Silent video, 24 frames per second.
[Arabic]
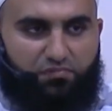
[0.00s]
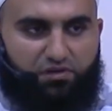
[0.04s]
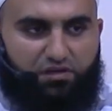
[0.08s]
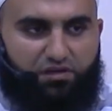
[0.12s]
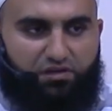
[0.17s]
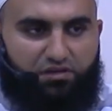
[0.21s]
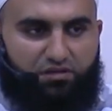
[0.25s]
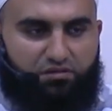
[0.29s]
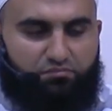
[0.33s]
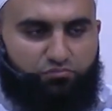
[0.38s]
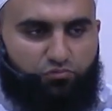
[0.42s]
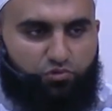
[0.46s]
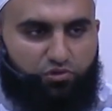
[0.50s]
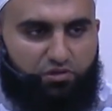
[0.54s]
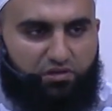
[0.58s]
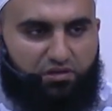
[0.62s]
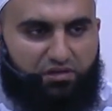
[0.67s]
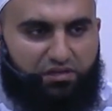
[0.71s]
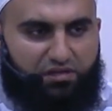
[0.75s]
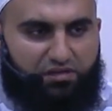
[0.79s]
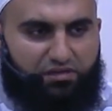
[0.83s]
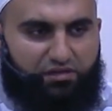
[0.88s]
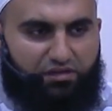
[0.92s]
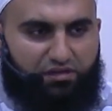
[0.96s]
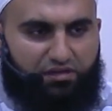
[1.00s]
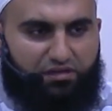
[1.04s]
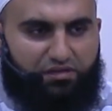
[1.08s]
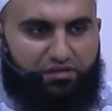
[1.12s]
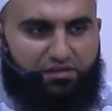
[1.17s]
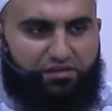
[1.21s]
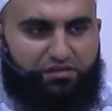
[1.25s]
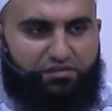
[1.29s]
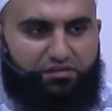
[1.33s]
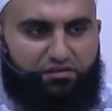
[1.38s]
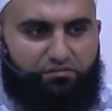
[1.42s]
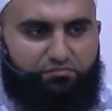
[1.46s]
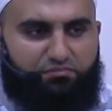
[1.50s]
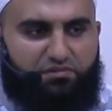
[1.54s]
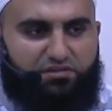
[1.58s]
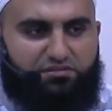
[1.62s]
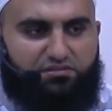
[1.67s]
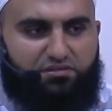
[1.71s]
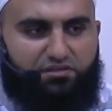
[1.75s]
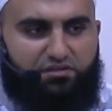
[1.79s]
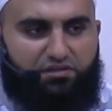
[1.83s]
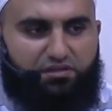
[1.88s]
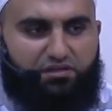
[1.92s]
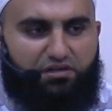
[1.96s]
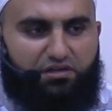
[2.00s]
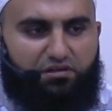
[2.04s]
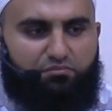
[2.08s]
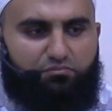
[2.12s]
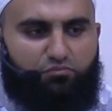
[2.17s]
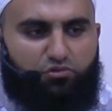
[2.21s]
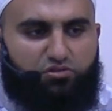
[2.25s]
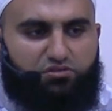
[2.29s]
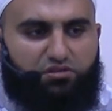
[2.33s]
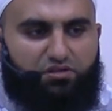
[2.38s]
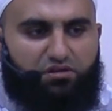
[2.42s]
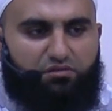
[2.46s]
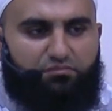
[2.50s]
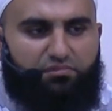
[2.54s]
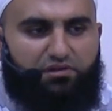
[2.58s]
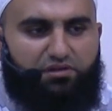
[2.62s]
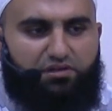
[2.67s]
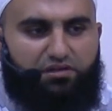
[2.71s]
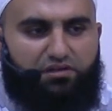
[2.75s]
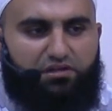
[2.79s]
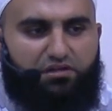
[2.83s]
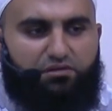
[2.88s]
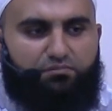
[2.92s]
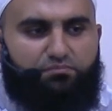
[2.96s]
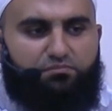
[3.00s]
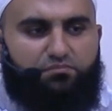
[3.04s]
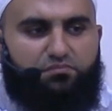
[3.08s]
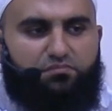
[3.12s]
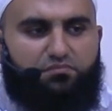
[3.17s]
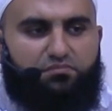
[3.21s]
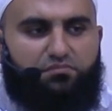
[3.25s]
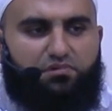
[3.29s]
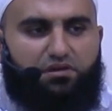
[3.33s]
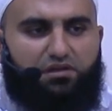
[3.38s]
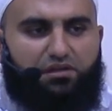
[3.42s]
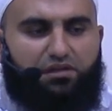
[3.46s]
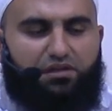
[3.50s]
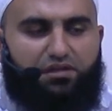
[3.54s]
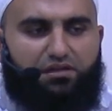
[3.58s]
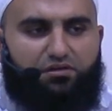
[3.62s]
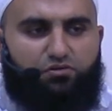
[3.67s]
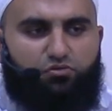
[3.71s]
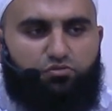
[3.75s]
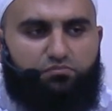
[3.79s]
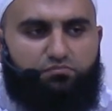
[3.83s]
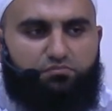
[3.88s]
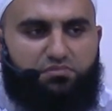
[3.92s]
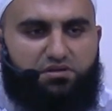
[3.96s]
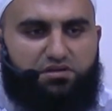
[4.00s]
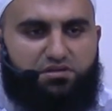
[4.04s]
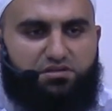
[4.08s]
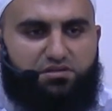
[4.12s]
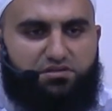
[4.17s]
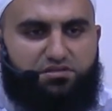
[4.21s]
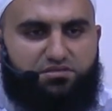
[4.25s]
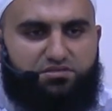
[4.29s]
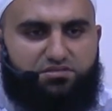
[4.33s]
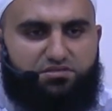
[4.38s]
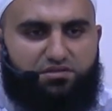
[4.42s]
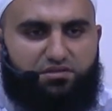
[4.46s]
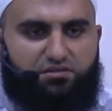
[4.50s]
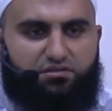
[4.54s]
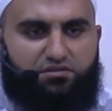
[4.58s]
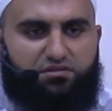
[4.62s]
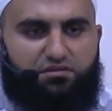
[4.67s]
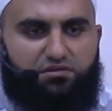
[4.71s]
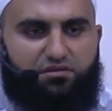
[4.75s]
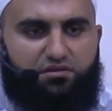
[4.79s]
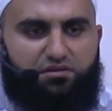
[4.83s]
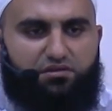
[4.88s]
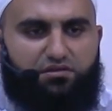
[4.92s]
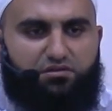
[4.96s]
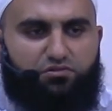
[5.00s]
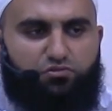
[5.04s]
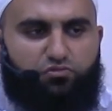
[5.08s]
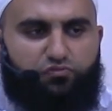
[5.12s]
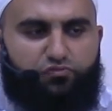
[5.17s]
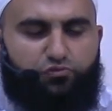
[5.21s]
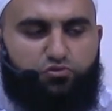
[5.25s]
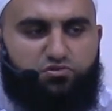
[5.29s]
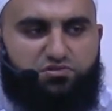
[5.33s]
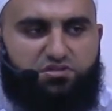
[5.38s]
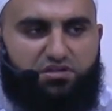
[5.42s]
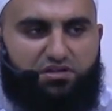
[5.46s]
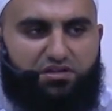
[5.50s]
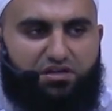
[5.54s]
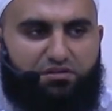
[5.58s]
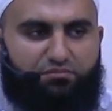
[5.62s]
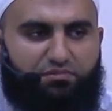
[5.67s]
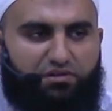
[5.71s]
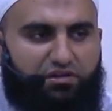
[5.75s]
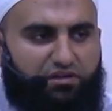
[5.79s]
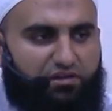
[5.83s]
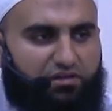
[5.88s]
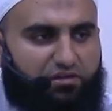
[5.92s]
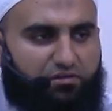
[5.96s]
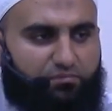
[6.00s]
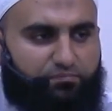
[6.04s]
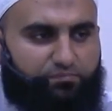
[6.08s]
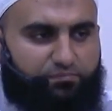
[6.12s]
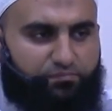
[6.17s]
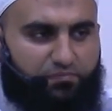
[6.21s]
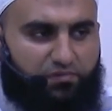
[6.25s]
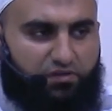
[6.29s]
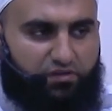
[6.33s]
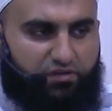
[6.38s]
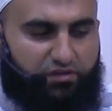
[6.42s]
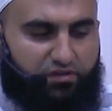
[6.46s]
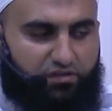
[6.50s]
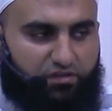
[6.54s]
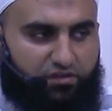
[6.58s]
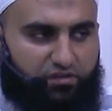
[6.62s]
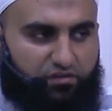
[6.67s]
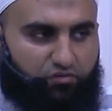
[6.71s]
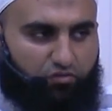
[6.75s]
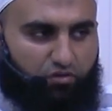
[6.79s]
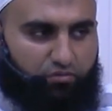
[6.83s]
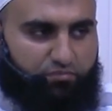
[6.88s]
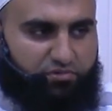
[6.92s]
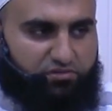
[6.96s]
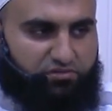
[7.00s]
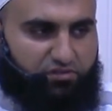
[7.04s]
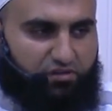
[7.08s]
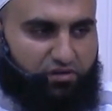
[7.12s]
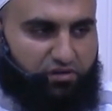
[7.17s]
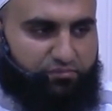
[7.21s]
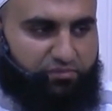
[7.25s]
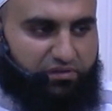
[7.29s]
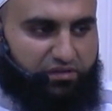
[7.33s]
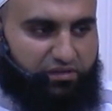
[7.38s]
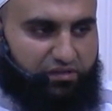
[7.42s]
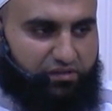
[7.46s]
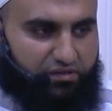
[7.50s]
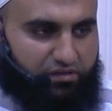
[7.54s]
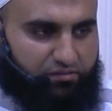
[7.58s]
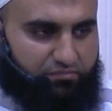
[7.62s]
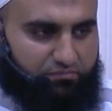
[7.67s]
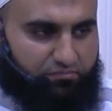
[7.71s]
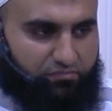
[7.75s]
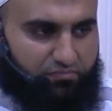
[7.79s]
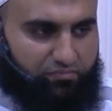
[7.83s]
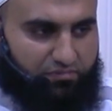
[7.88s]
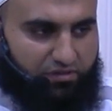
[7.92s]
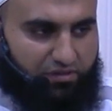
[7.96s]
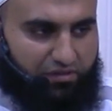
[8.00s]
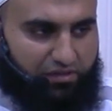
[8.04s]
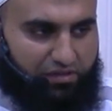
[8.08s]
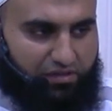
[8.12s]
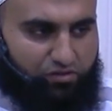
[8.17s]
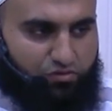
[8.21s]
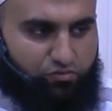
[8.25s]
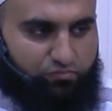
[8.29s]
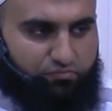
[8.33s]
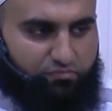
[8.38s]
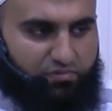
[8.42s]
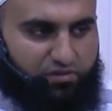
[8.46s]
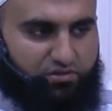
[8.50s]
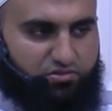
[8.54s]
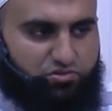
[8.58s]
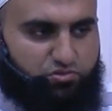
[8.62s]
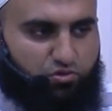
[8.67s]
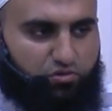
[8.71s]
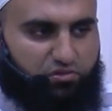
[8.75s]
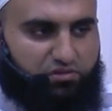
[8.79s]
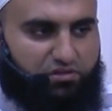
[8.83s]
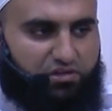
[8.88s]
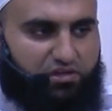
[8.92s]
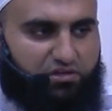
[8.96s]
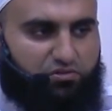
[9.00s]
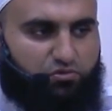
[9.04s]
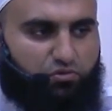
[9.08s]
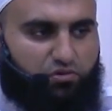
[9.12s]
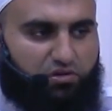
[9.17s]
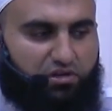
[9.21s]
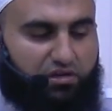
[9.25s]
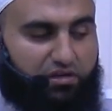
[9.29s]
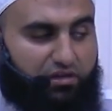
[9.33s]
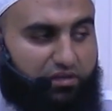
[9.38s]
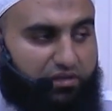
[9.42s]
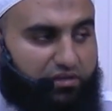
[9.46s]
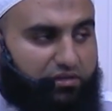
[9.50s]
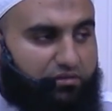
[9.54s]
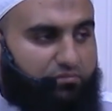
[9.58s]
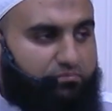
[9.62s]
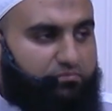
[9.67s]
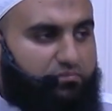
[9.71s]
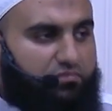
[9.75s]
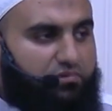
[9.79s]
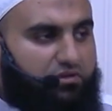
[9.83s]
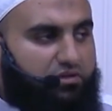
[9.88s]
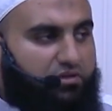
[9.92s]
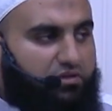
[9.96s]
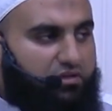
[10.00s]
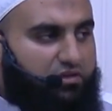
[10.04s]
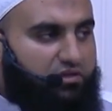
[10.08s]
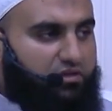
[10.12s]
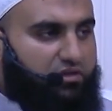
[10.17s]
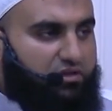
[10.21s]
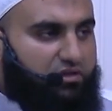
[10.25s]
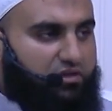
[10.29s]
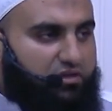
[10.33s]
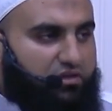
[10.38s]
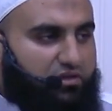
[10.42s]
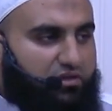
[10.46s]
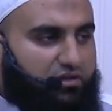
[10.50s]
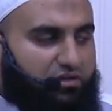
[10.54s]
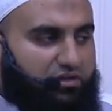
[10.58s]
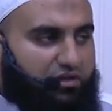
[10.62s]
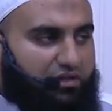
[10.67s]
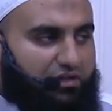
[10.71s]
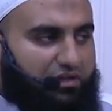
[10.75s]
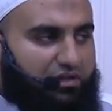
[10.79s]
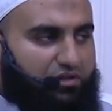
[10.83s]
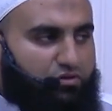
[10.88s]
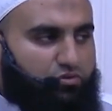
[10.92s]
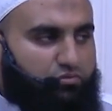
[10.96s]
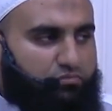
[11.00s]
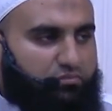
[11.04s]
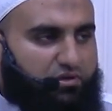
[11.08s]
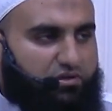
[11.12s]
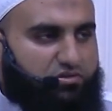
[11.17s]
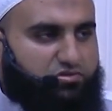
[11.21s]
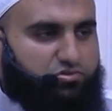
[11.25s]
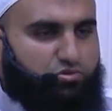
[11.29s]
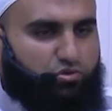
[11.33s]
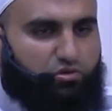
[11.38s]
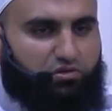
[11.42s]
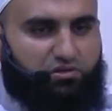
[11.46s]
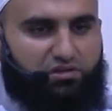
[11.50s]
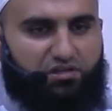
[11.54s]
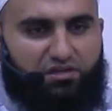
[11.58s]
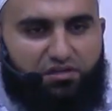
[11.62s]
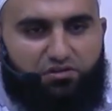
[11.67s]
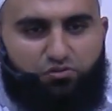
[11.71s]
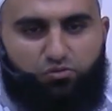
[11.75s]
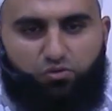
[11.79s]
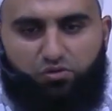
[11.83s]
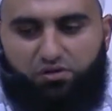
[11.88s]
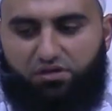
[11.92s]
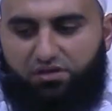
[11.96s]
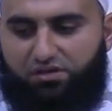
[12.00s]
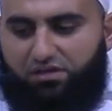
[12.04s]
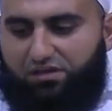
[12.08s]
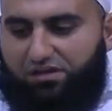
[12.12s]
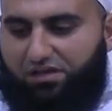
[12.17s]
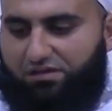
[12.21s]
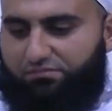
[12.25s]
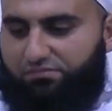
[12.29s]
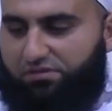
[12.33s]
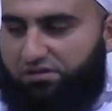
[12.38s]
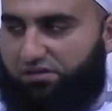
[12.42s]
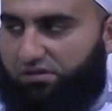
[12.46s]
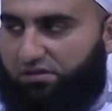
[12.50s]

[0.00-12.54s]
الحمد لله على نعمه العلم وطلب العلم اللهم زكي نفوسنا بالعلم وبطلب العلم اللهم ارزقنا نور العلم اللهم ارزقنا نور كلام